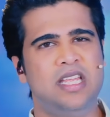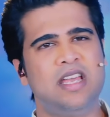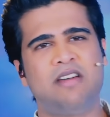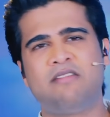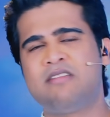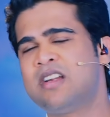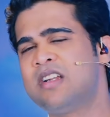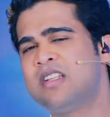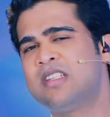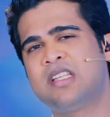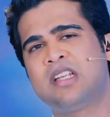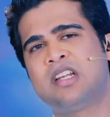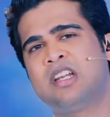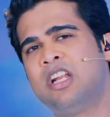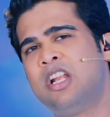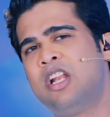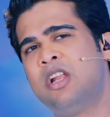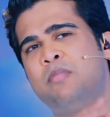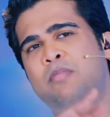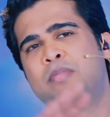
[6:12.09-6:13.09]
ఎవరైనా సరే
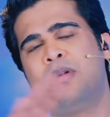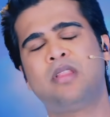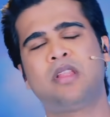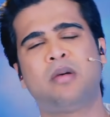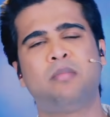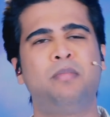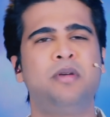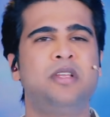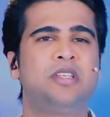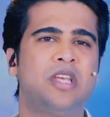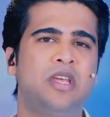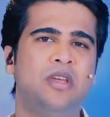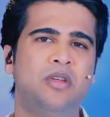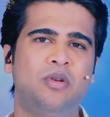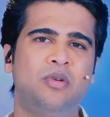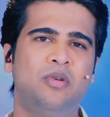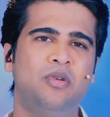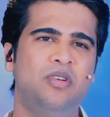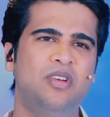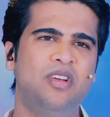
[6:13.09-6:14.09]
నేను ఎప్పుడు తప్పే
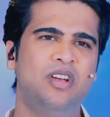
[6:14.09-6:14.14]
చేయను